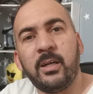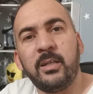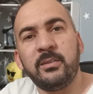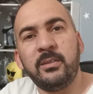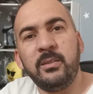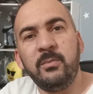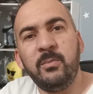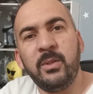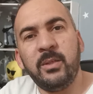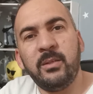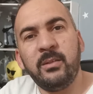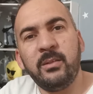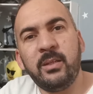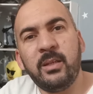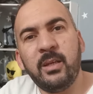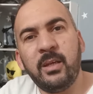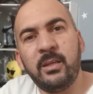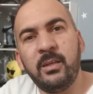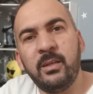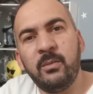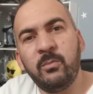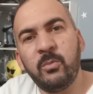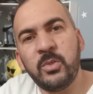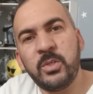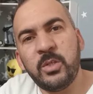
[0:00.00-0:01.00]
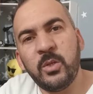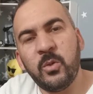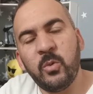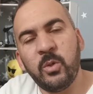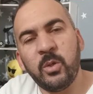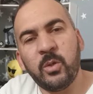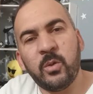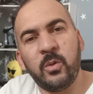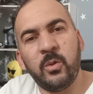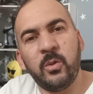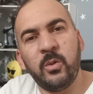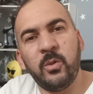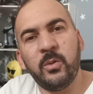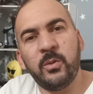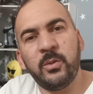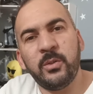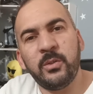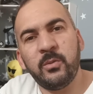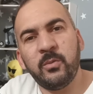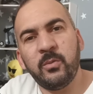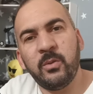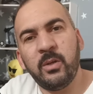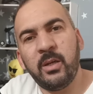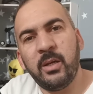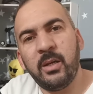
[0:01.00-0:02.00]
قديما كان
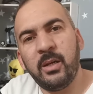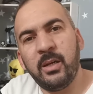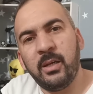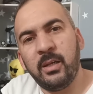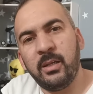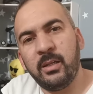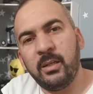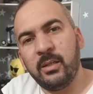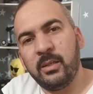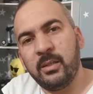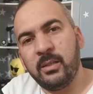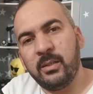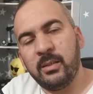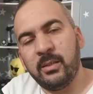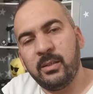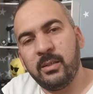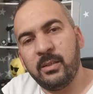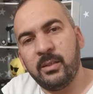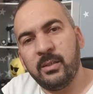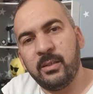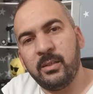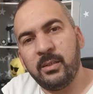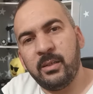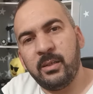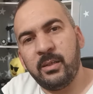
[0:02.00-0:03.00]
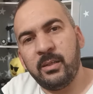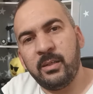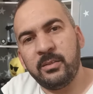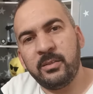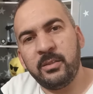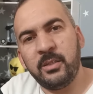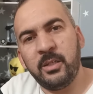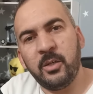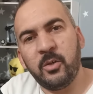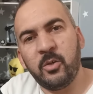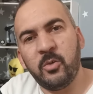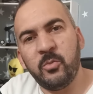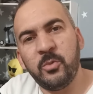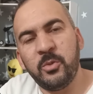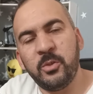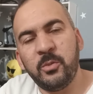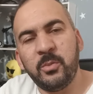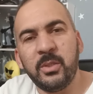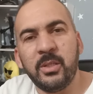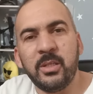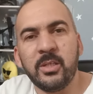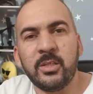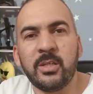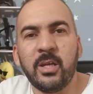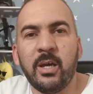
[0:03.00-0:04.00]
المسوقون والذين يقومون
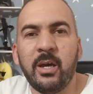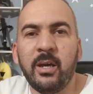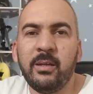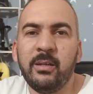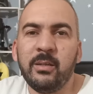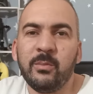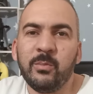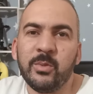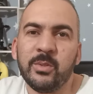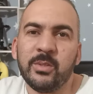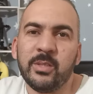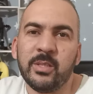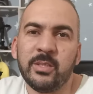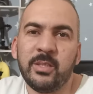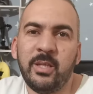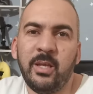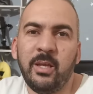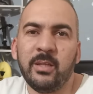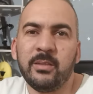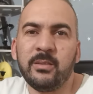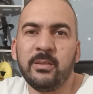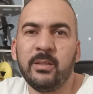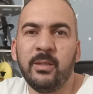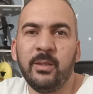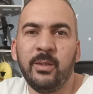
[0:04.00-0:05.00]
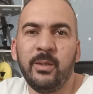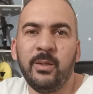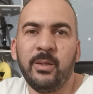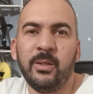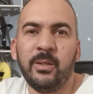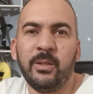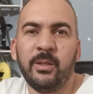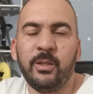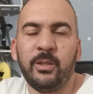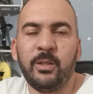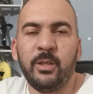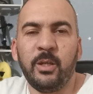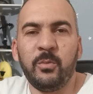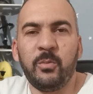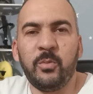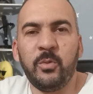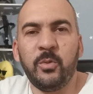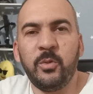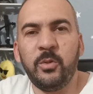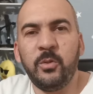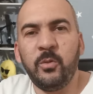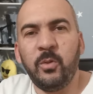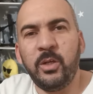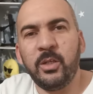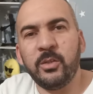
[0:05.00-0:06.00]
بالإشهار للمنتجات
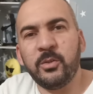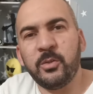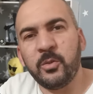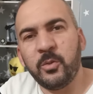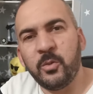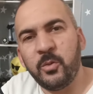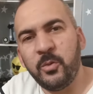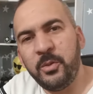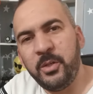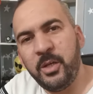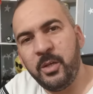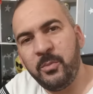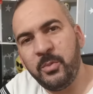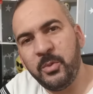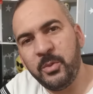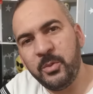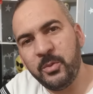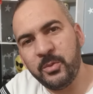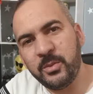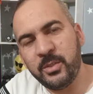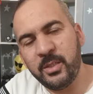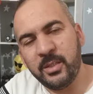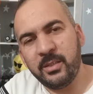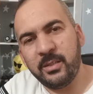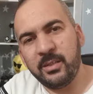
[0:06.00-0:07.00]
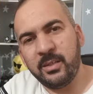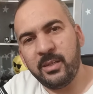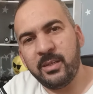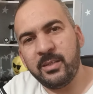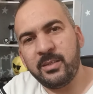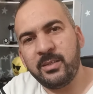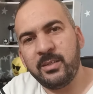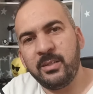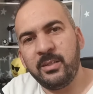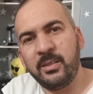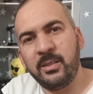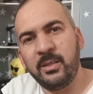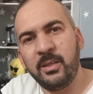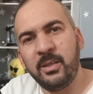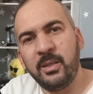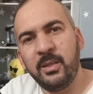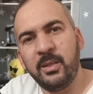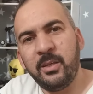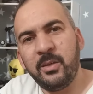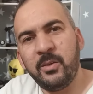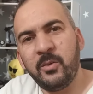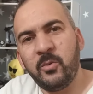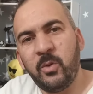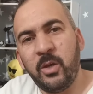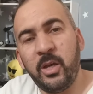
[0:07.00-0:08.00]
يذهبون ويطرقون بيوت الناس
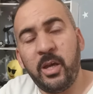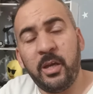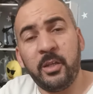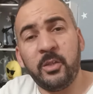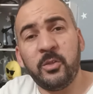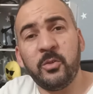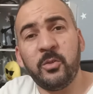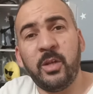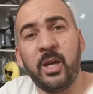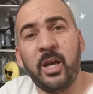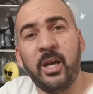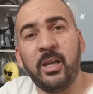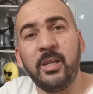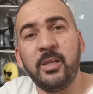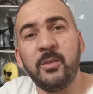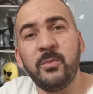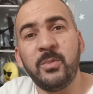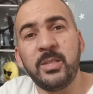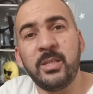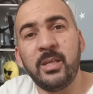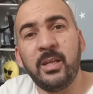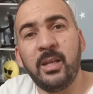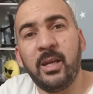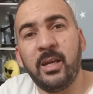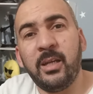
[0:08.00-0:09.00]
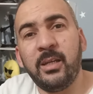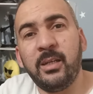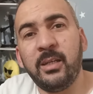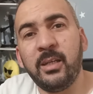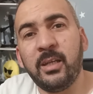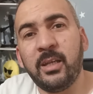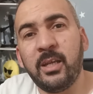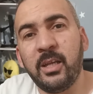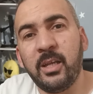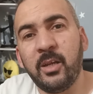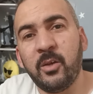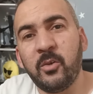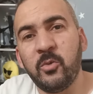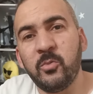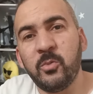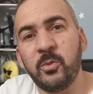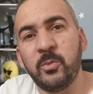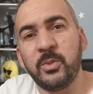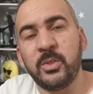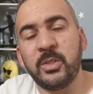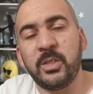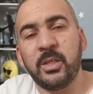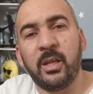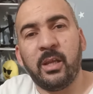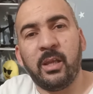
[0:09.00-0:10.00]
ويعرضون عليهم سلعا لكي يقوموا
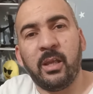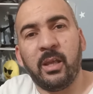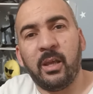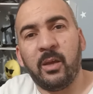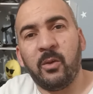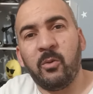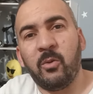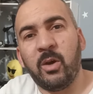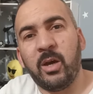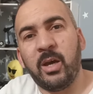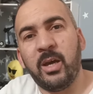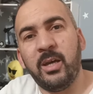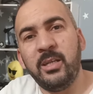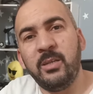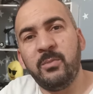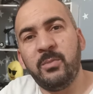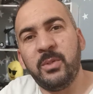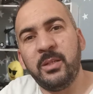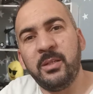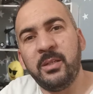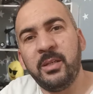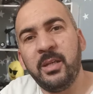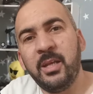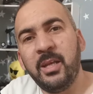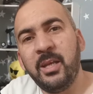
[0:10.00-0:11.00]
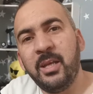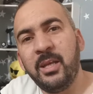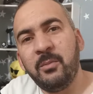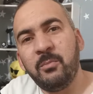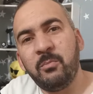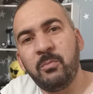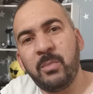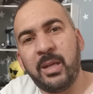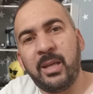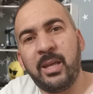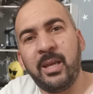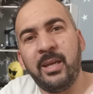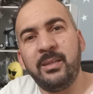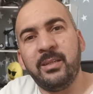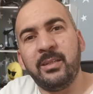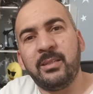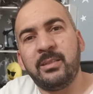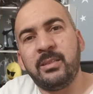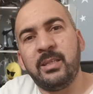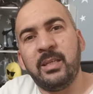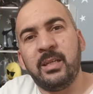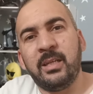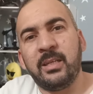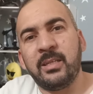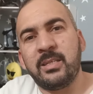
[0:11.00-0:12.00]
بشرائها وغالبا ما كانت
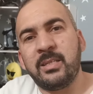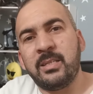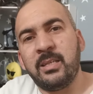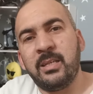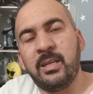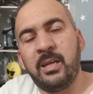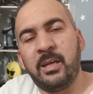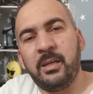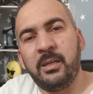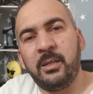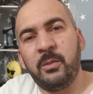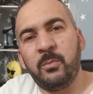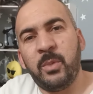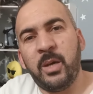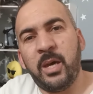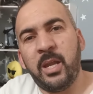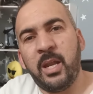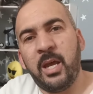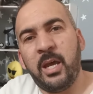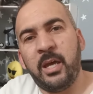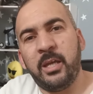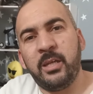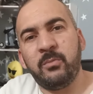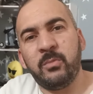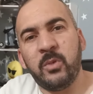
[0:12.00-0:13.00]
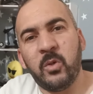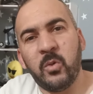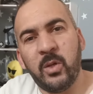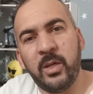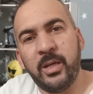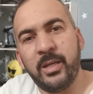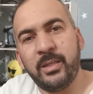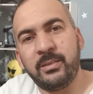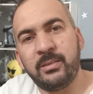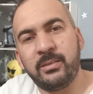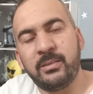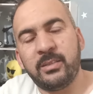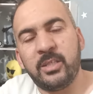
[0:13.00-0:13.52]
تلك السلع عبارة عن مواد